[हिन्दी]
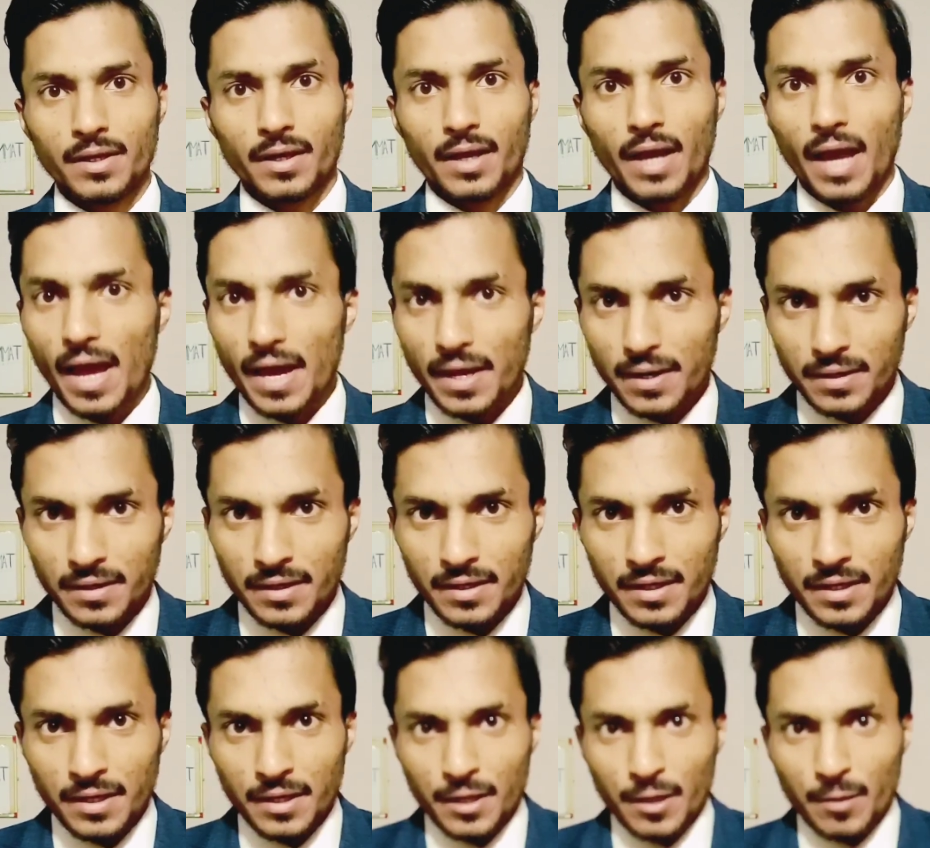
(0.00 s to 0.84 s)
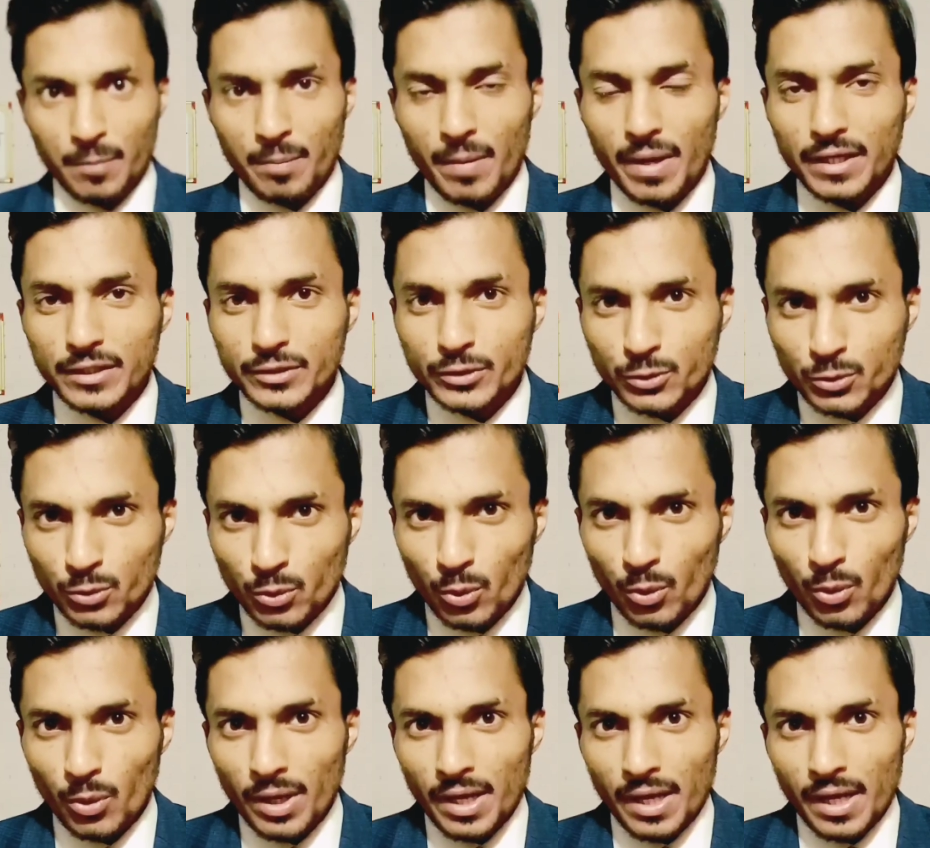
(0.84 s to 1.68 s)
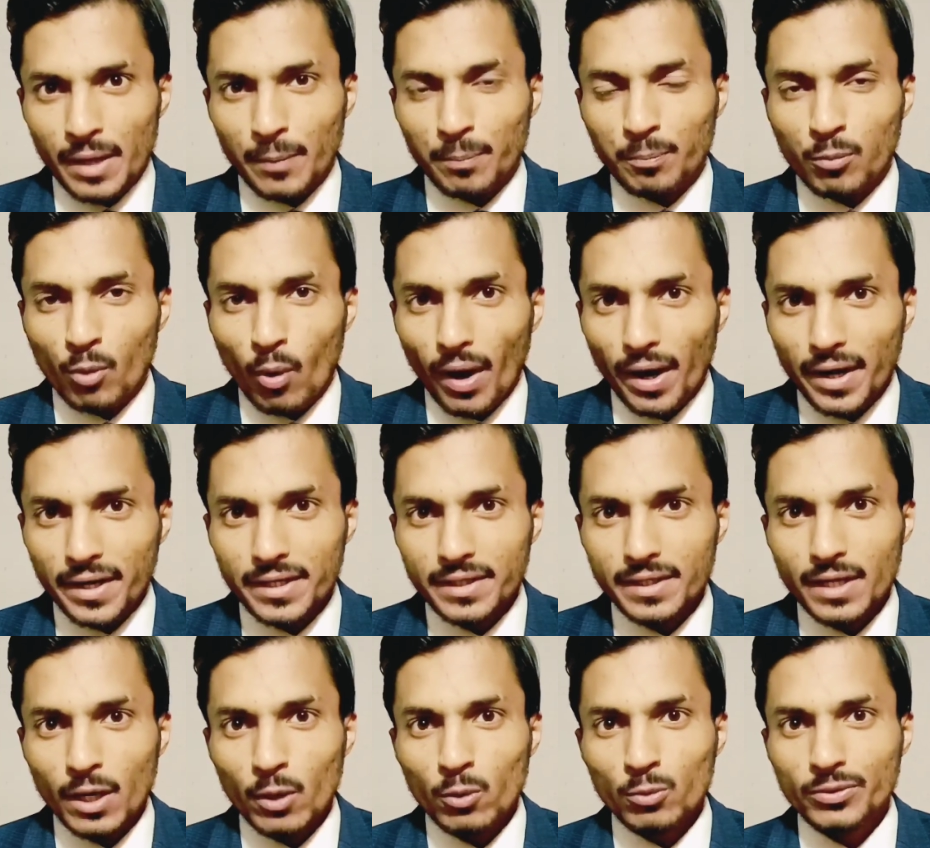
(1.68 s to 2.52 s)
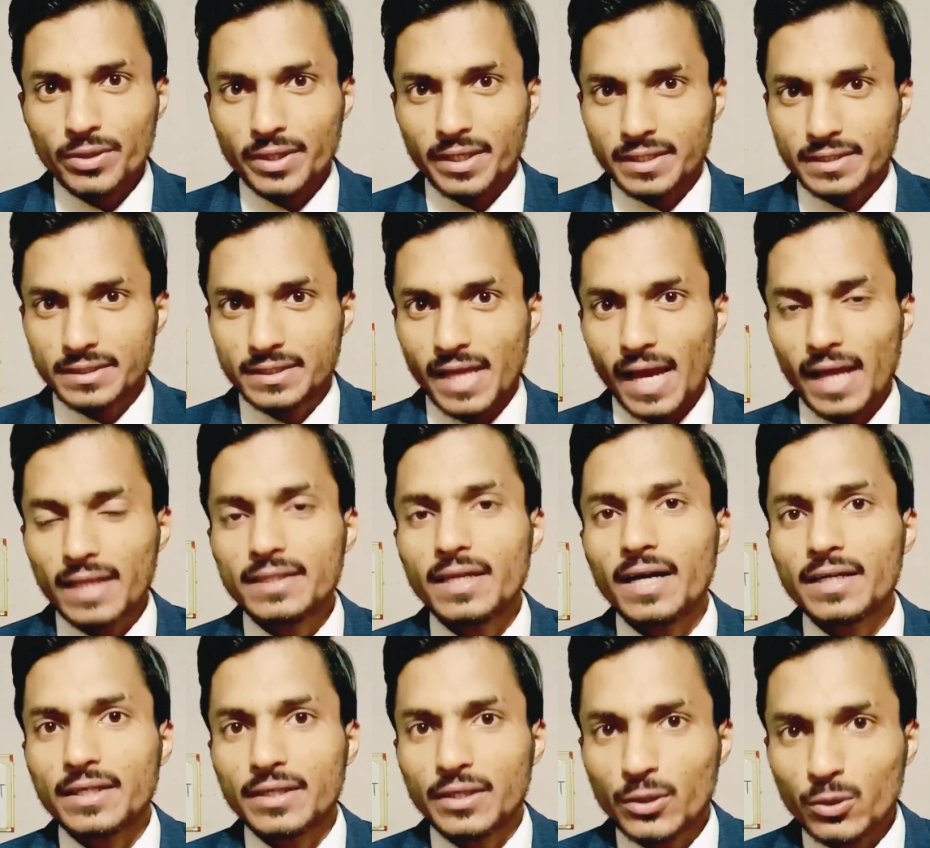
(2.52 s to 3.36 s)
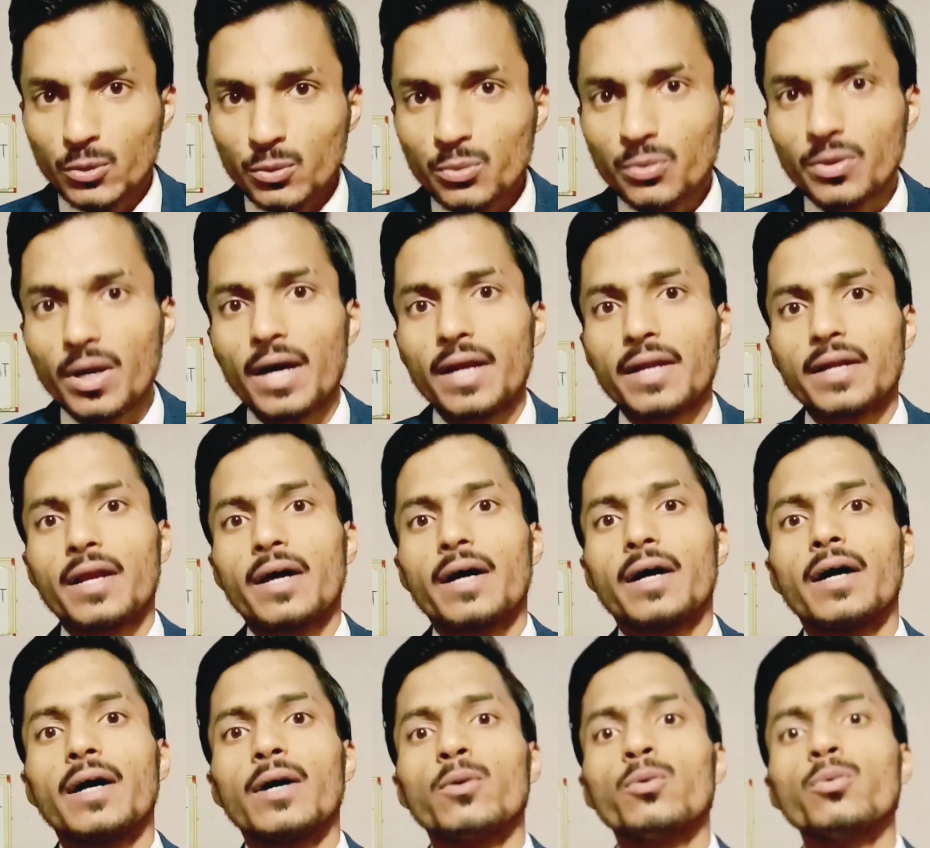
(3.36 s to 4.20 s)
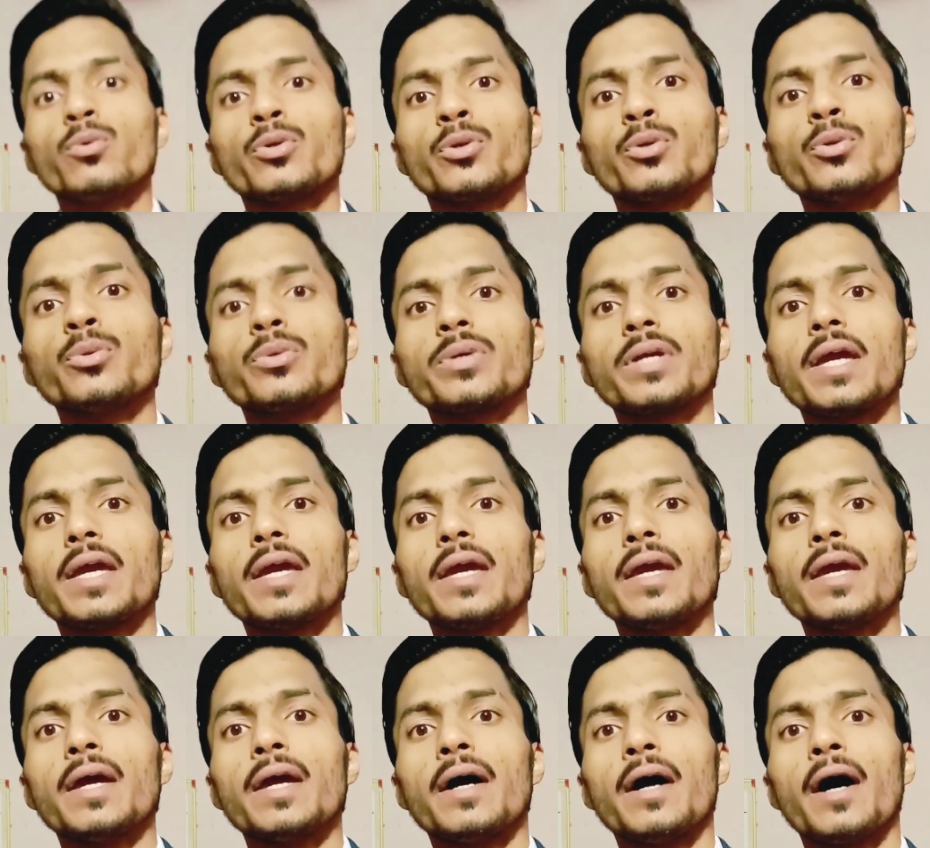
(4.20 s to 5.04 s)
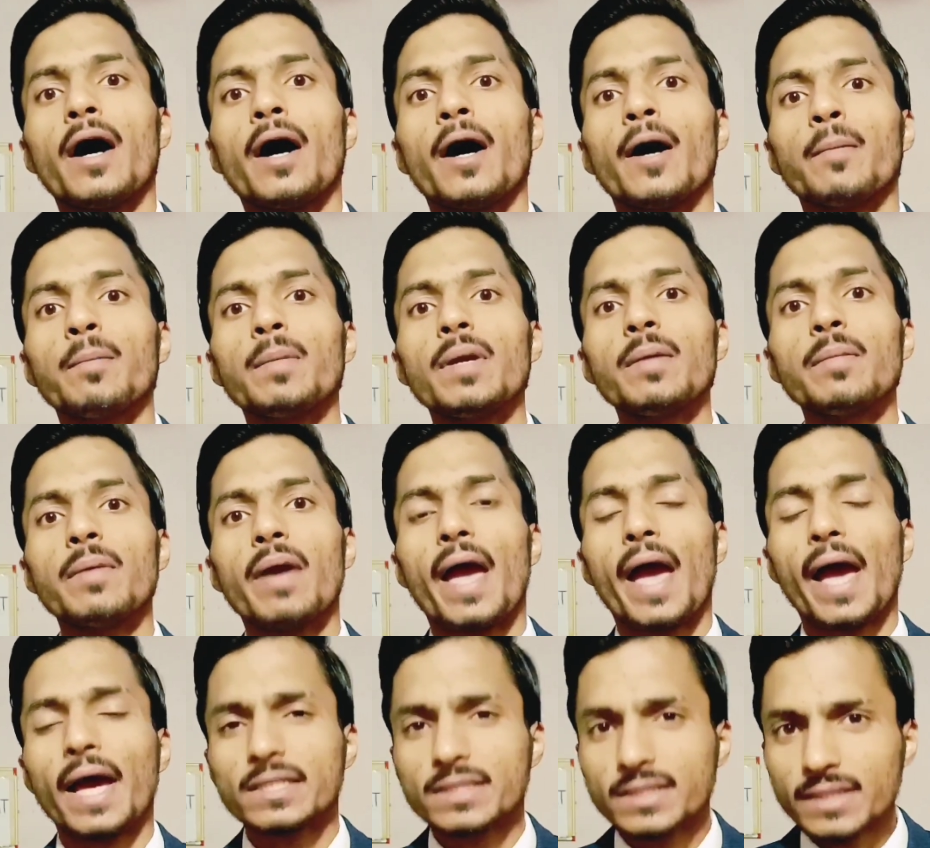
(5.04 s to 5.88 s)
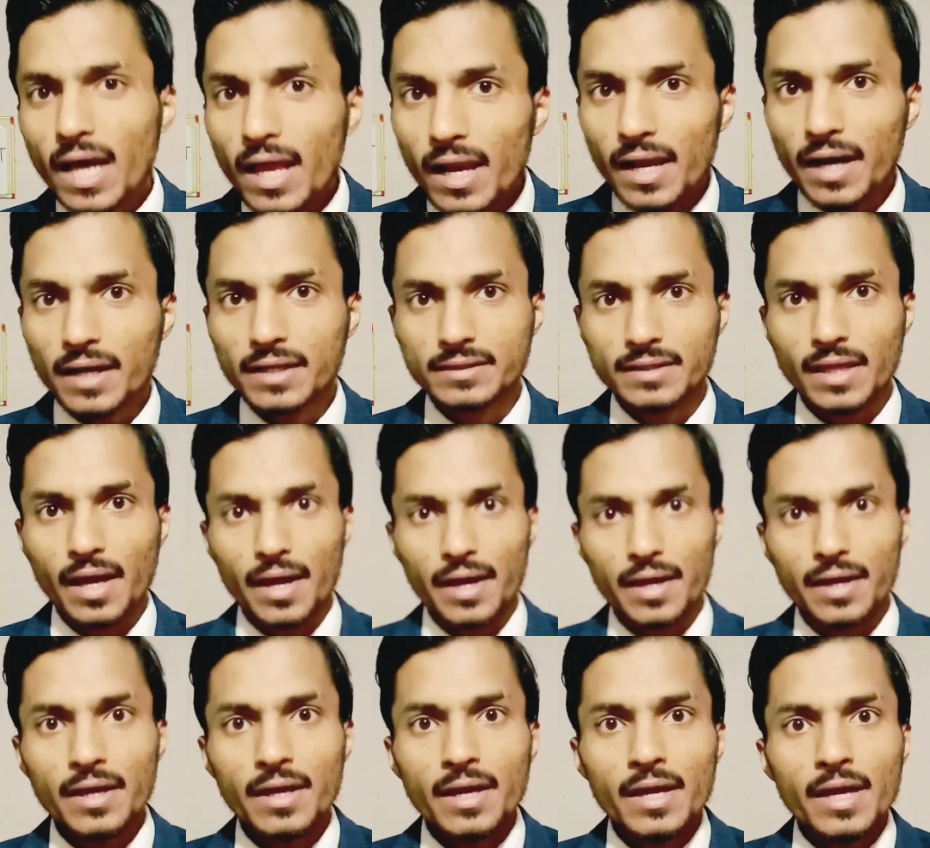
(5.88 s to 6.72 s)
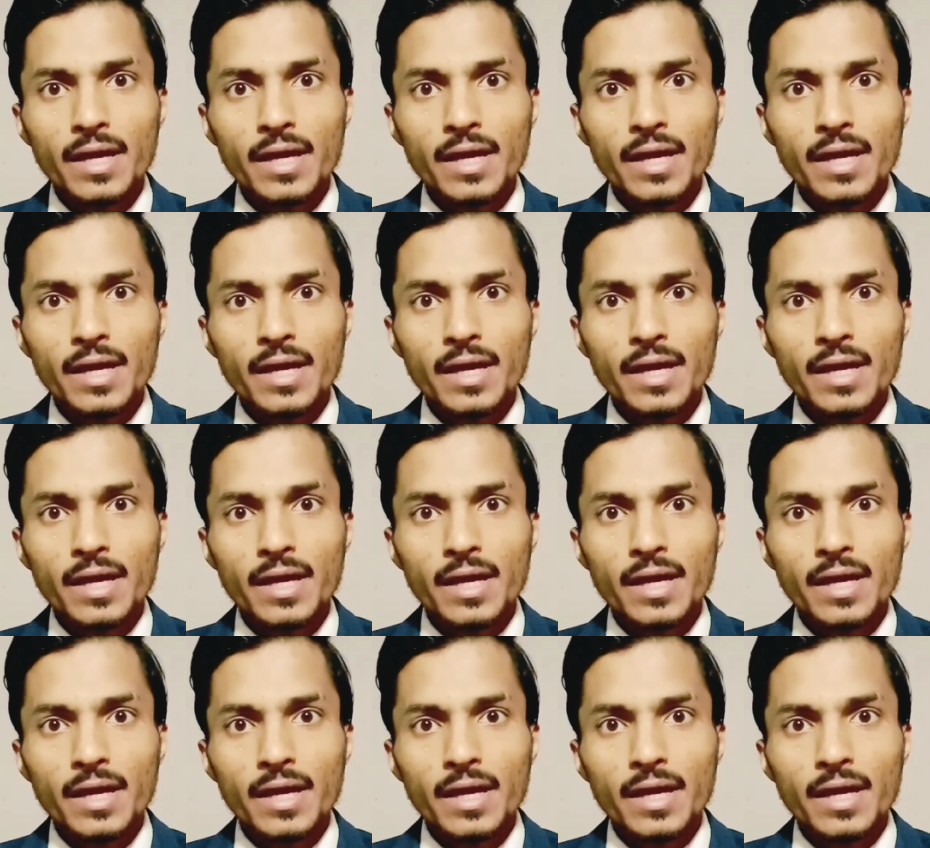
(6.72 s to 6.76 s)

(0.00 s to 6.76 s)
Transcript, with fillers: खैर मैं इसको पॉइंट आउट ज़्यादा क्यों कर रहा हूँ क्योंकि हमें ऐसा लगता है